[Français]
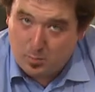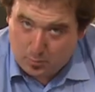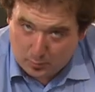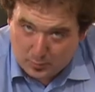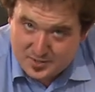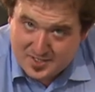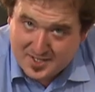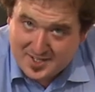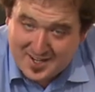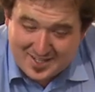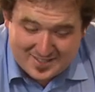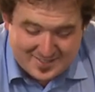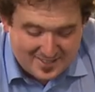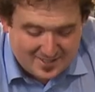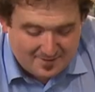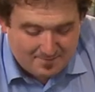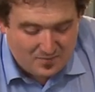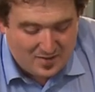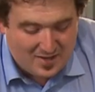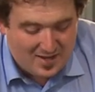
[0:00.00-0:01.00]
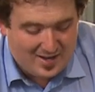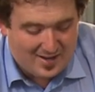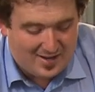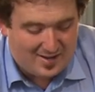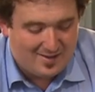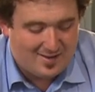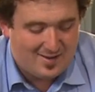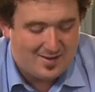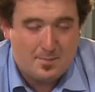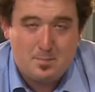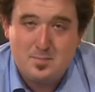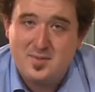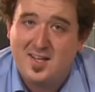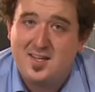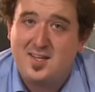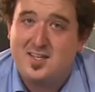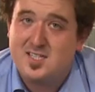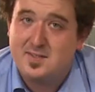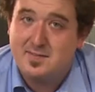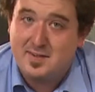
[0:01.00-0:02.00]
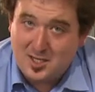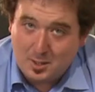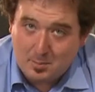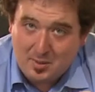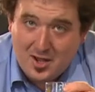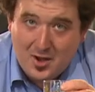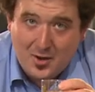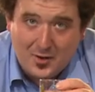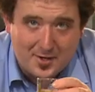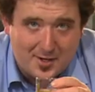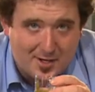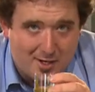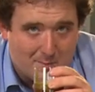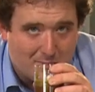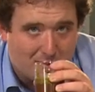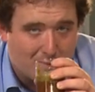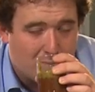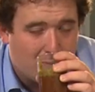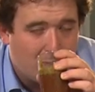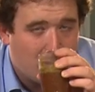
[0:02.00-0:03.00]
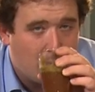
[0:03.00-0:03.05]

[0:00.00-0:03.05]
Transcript: plus d'ingrédients. Peut-être que ça va être le meilleur également.